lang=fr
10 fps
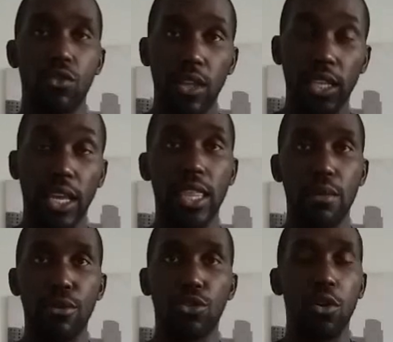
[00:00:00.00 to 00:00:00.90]
Tu vois, c'est très
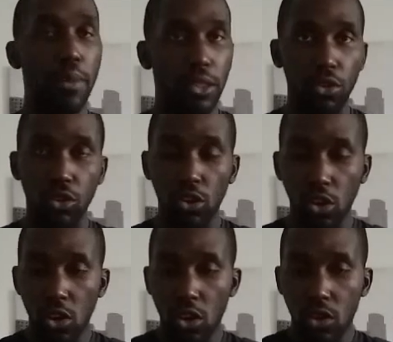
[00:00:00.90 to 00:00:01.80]
important parce que,
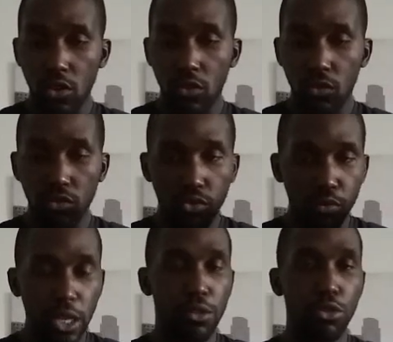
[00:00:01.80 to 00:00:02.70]

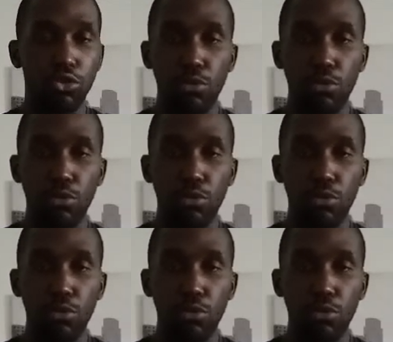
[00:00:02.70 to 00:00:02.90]
bien sûr,